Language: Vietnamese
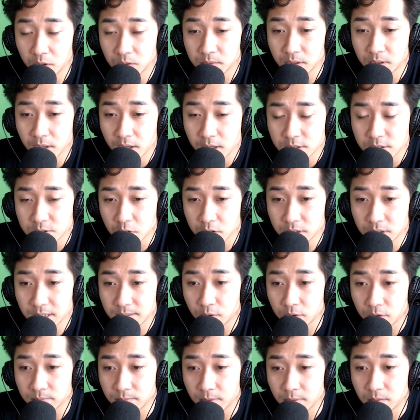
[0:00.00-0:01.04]
hắn bỗng phát
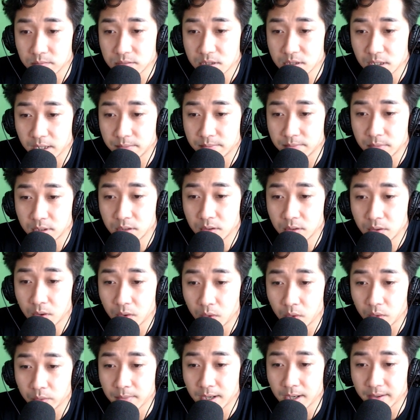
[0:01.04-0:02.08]
hiện ra tầm
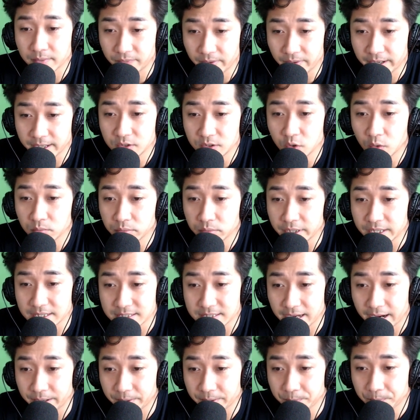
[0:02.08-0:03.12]
mắt của mình trở nên mơ
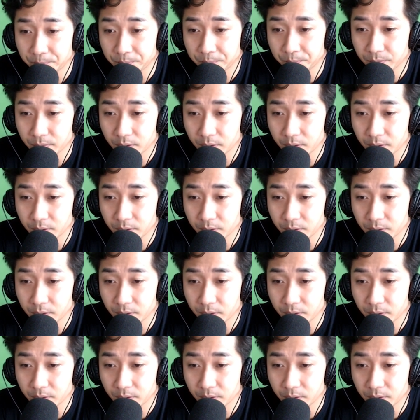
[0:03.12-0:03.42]
hồ hơn,